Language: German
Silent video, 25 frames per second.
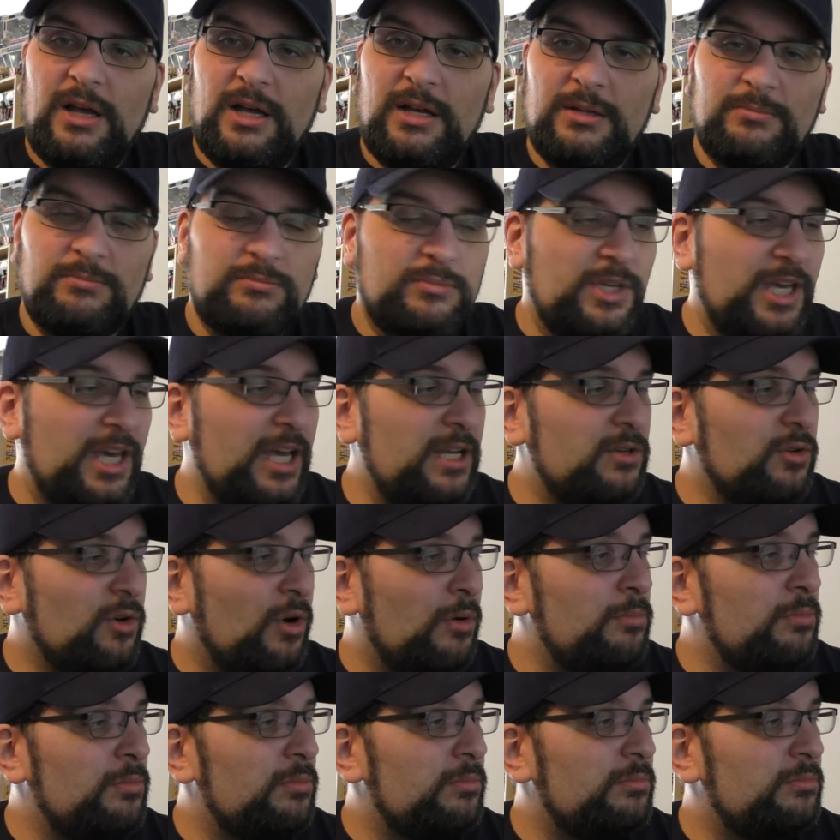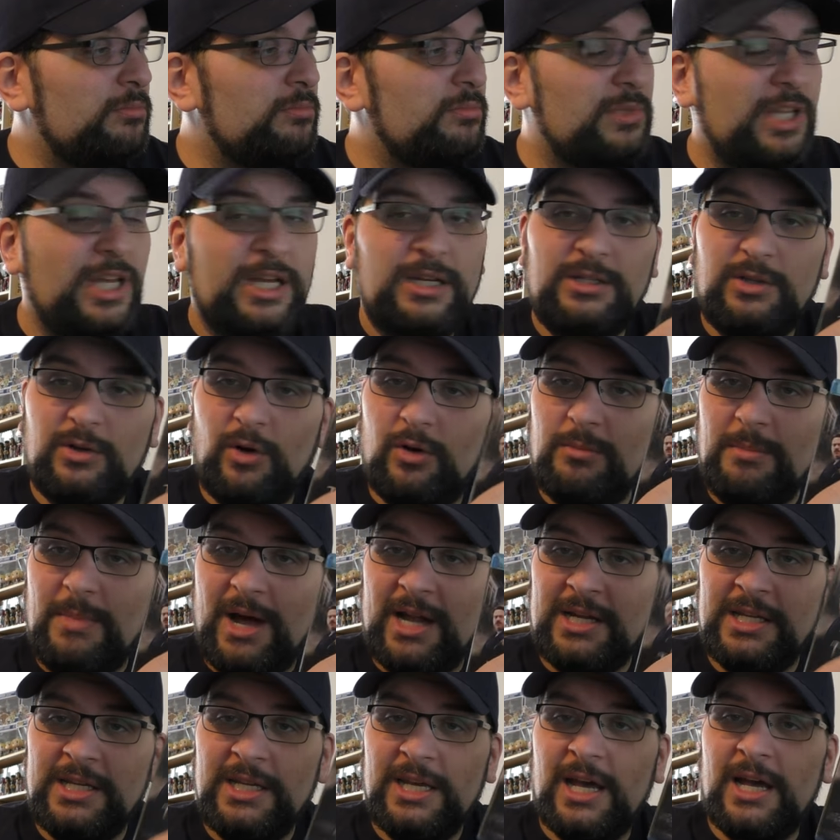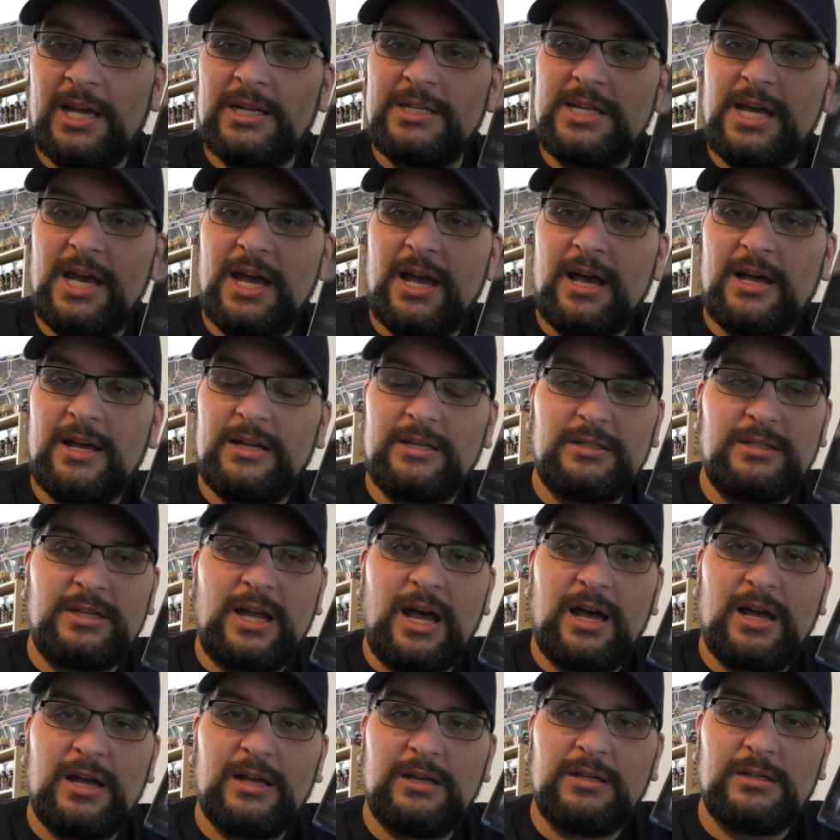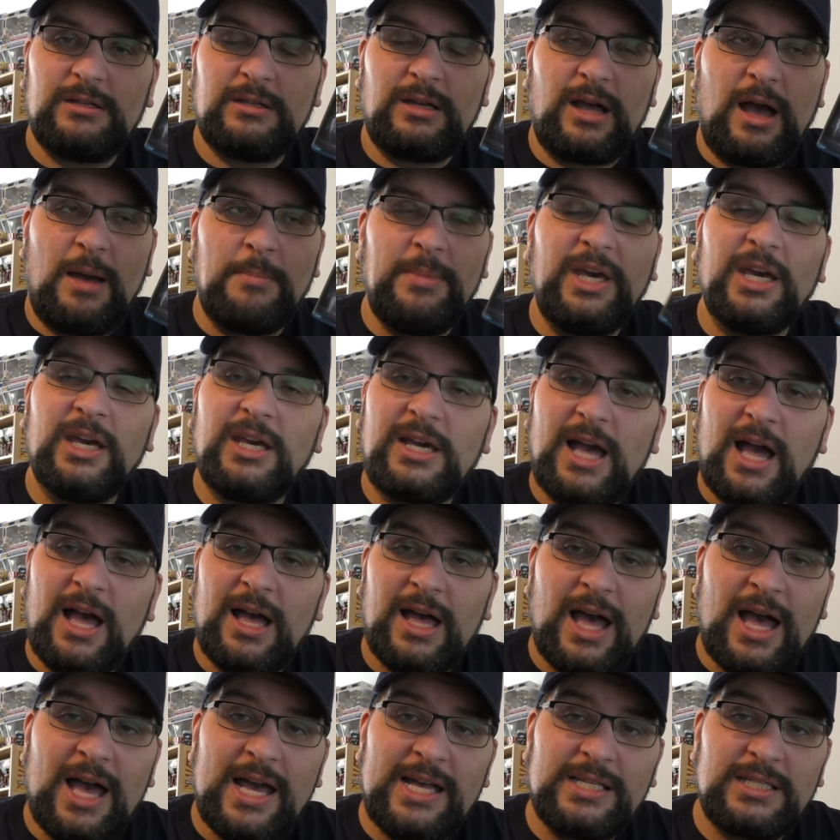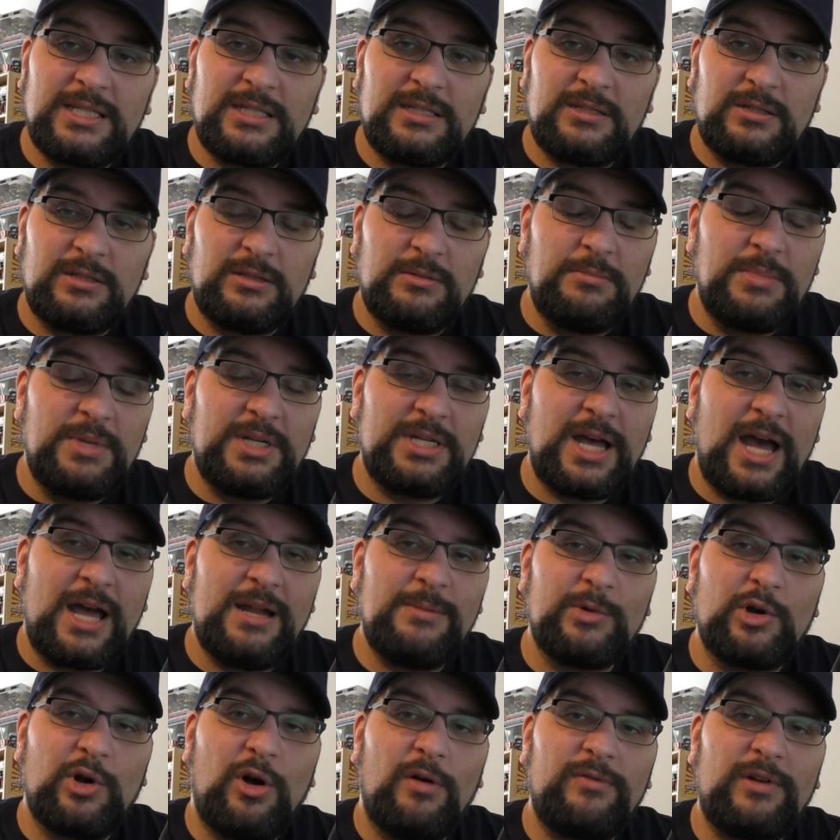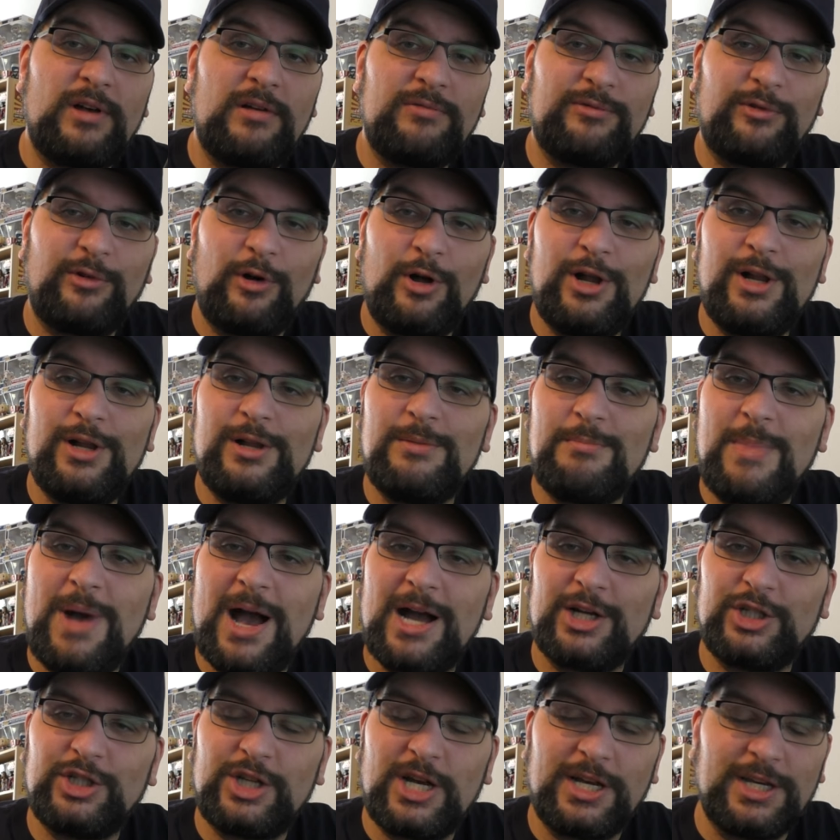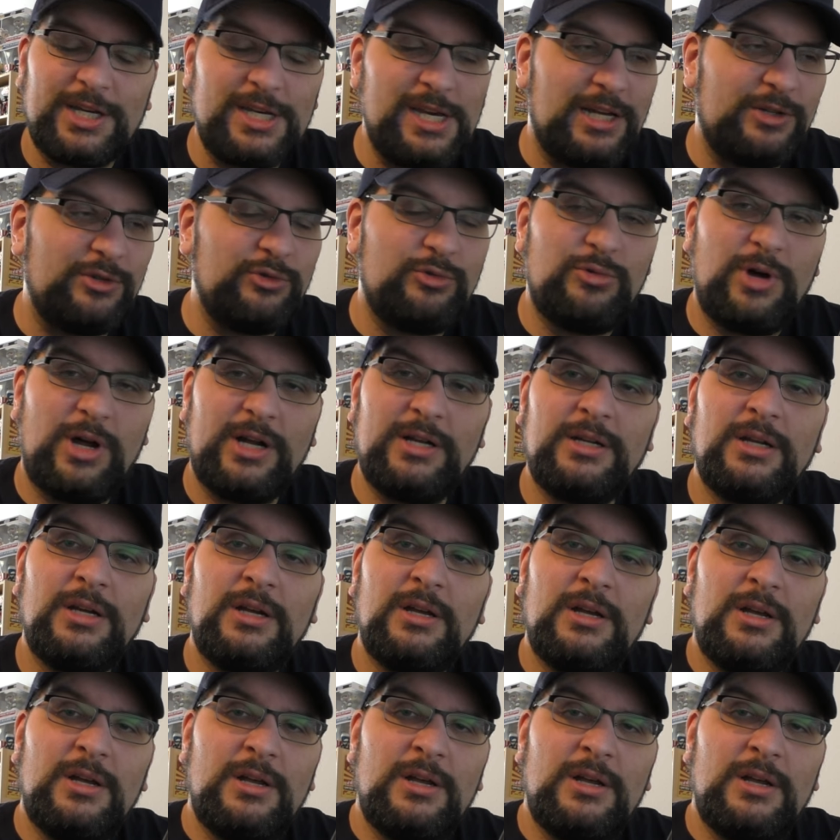Ähm, geht um den jungen Mann hier, der nach Amerika reist mit einem Koffer voll magischer Kreaturen.